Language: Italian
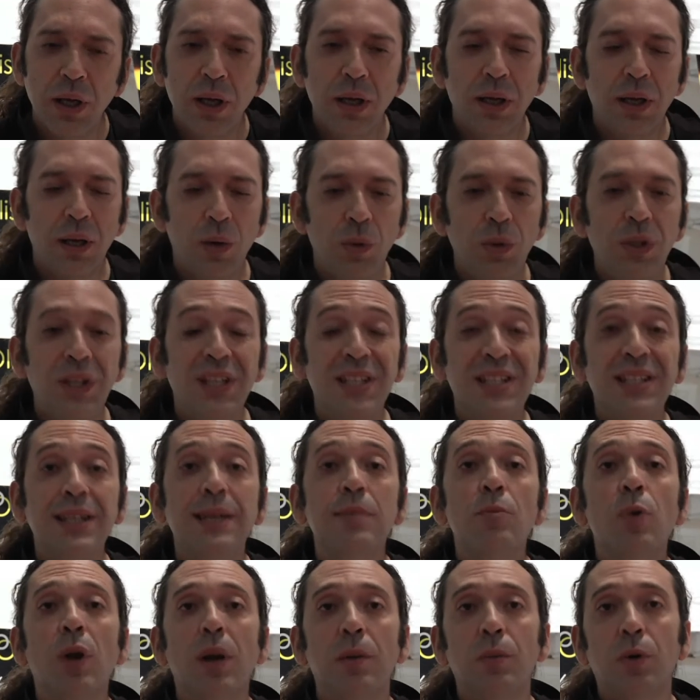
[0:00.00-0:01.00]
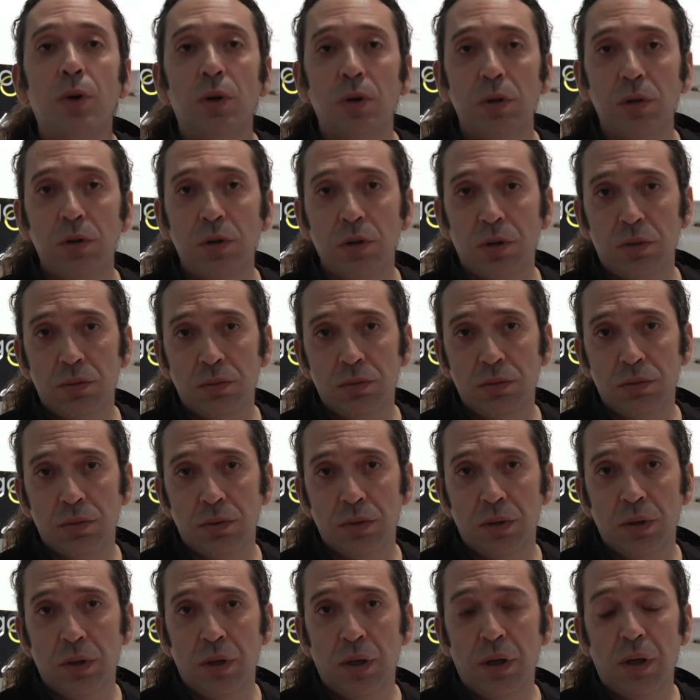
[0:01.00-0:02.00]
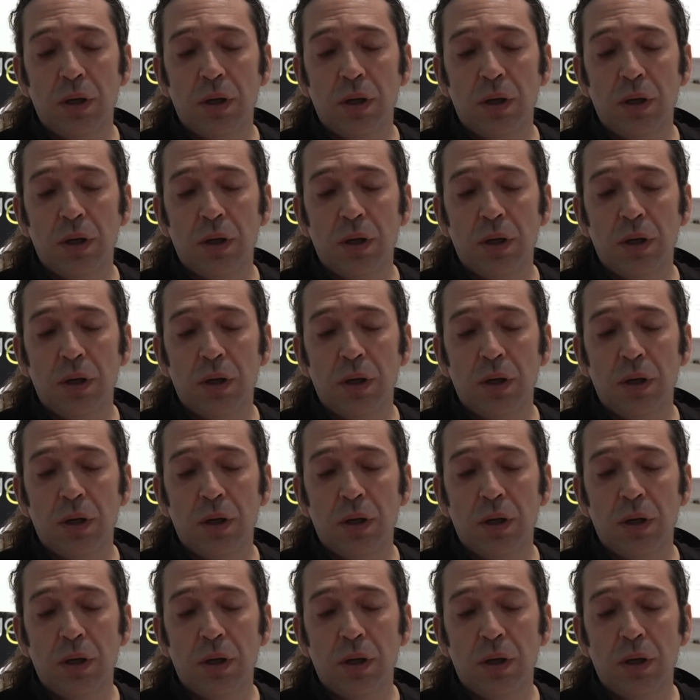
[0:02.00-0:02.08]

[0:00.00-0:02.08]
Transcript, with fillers: che quindi stimola molto uh,